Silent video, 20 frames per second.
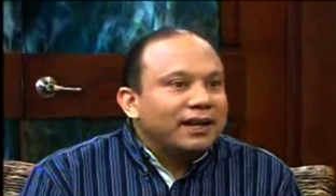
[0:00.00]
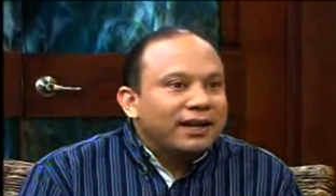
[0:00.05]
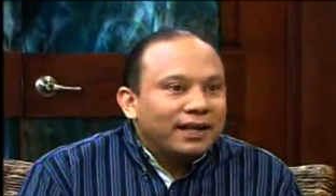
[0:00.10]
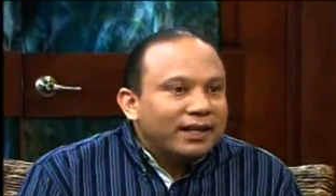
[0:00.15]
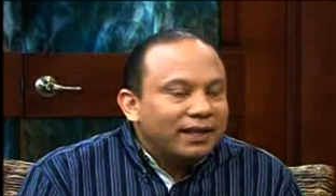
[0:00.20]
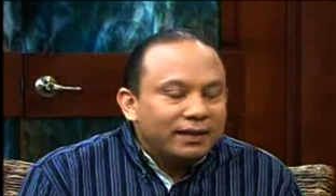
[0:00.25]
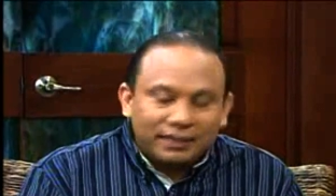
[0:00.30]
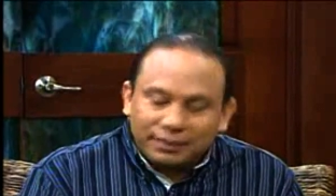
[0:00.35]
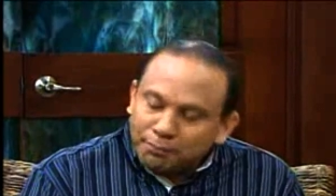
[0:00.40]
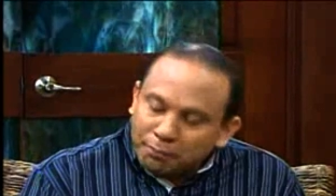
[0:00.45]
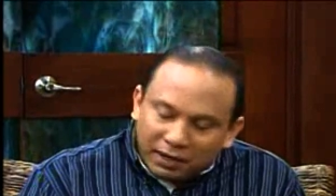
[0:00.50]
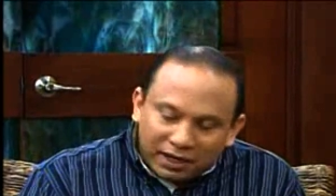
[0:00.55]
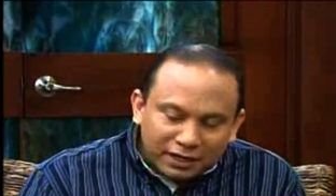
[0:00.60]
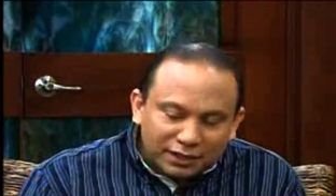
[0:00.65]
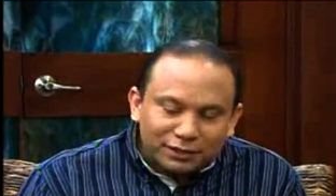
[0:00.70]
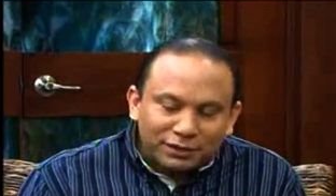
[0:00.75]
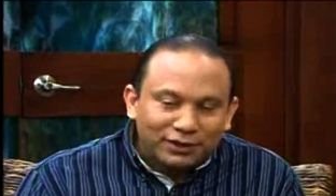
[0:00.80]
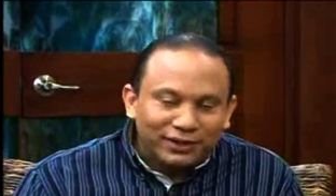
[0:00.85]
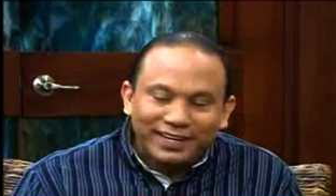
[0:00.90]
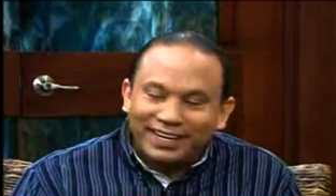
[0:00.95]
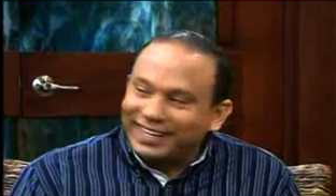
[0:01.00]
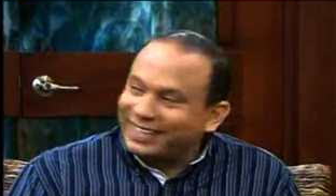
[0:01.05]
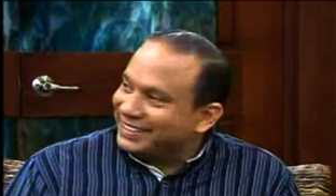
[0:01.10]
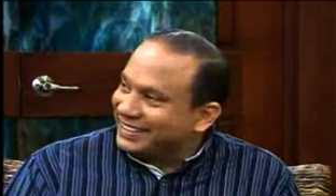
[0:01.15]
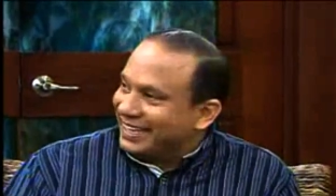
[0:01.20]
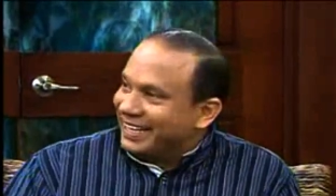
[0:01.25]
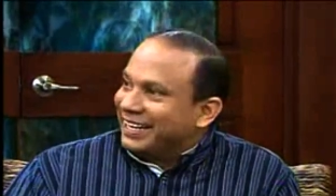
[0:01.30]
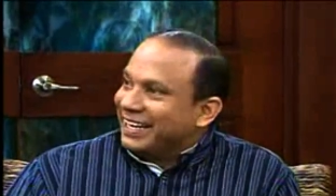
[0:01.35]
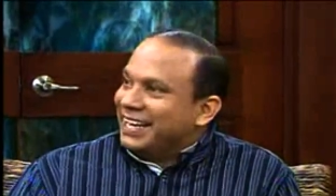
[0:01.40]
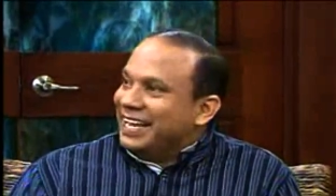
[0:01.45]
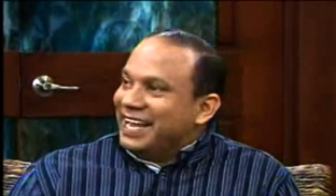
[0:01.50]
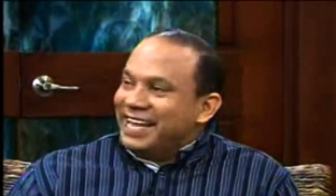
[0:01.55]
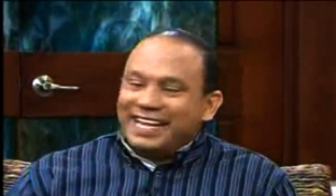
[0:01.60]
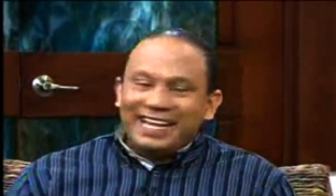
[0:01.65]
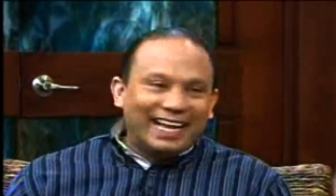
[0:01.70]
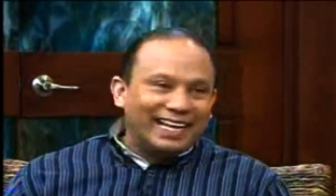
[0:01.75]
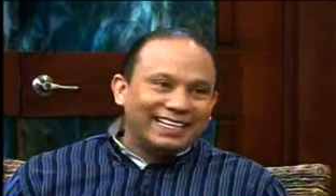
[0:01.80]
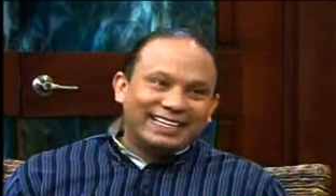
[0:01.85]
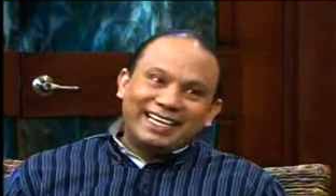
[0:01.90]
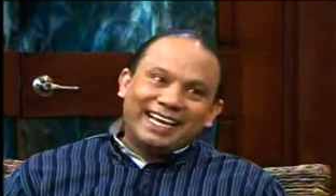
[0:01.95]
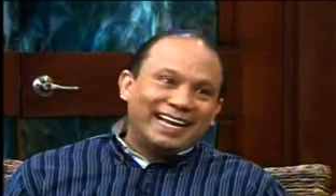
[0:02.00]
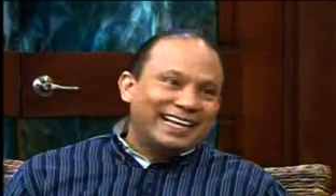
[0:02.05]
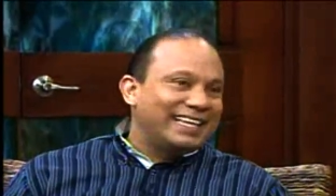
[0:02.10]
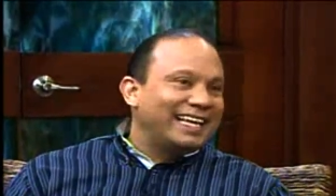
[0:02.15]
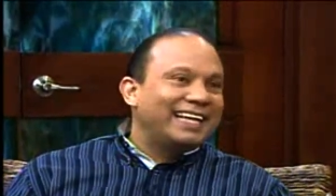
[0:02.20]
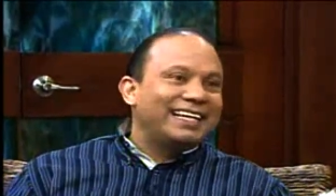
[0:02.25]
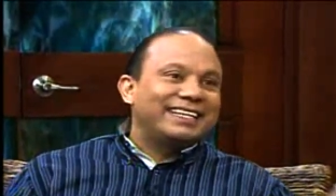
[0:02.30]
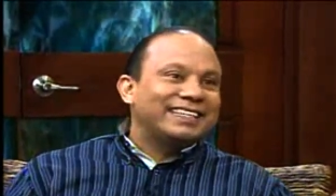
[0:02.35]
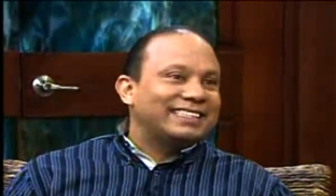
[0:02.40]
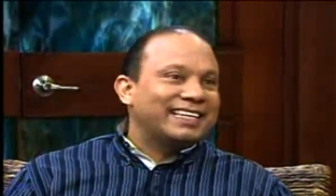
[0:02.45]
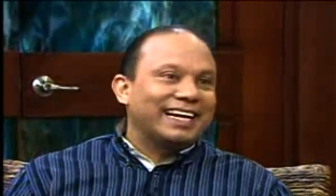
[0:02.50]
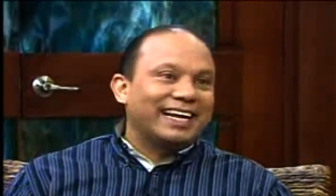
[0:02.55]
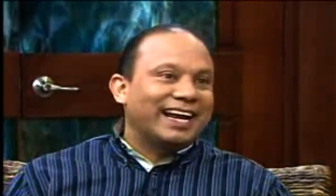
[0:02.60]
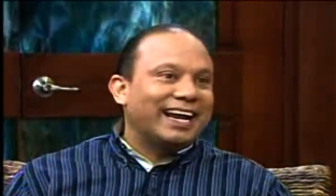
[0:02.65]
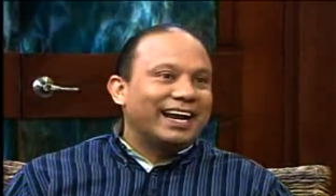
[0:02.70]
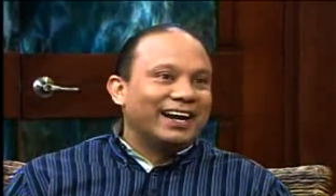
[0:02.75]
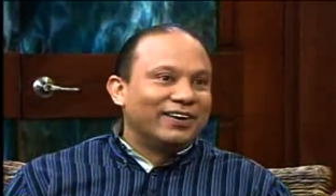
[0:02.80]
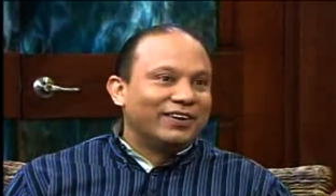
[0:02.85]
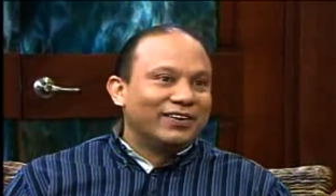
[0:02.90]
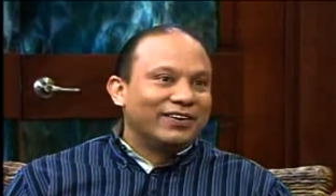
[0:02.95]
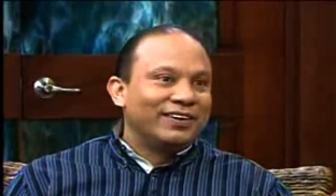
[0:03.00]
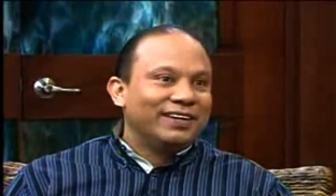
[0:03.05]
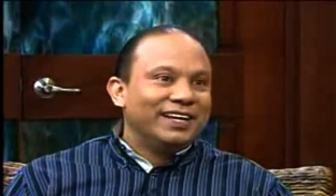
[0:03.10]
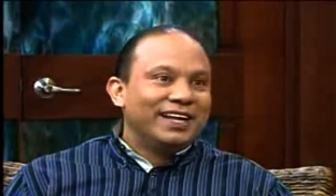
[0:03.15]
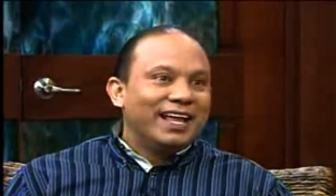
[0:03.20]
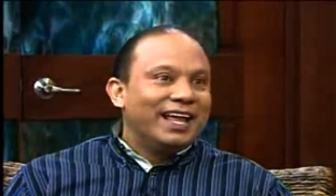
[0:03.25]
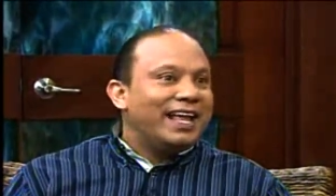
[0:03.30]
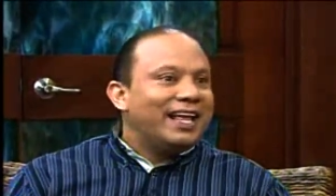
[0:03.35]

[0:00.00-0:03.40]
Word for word: quieren, perdón Edgar, y hay que, aquí hay que sacarlo.